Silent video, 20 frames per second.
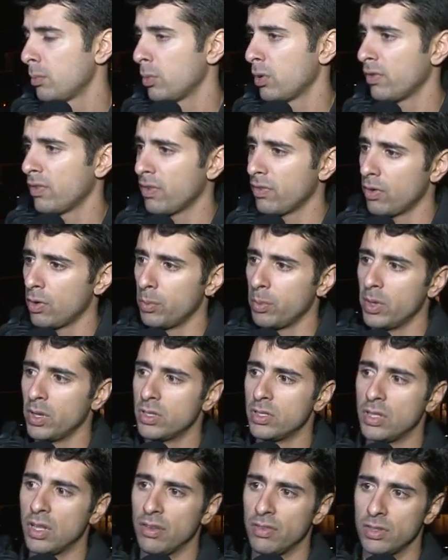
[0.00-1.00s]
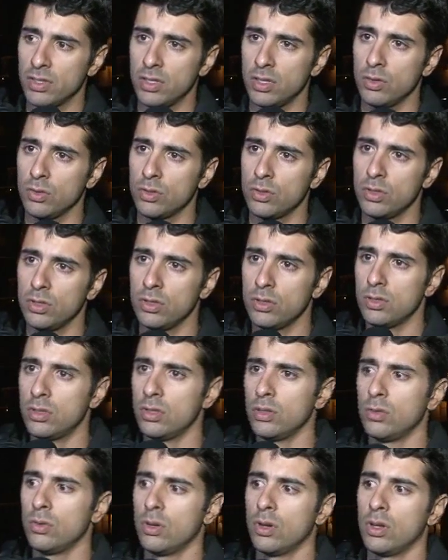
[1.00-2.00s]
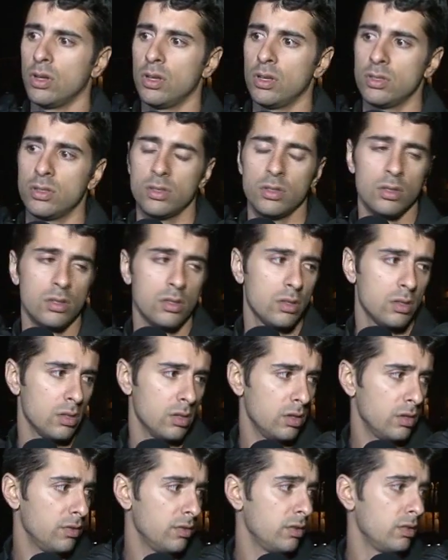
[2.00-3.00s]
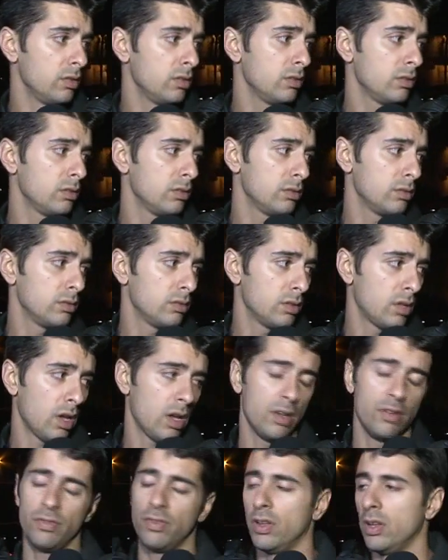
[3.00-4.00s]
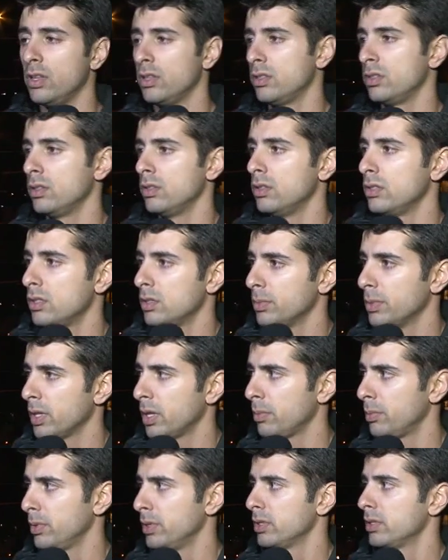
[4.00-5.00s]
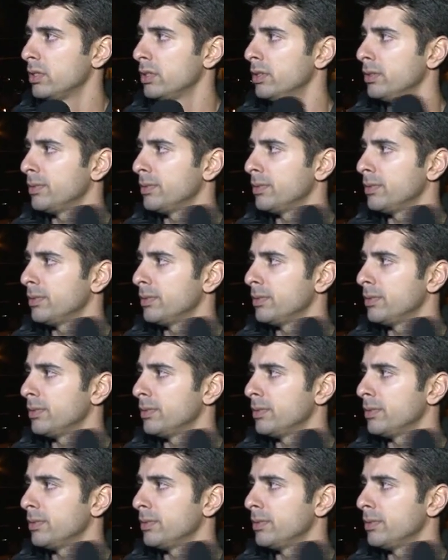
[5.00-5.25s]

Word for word: provavelmente estava sem o cinto de segurança e está aí falecido em cima da pista.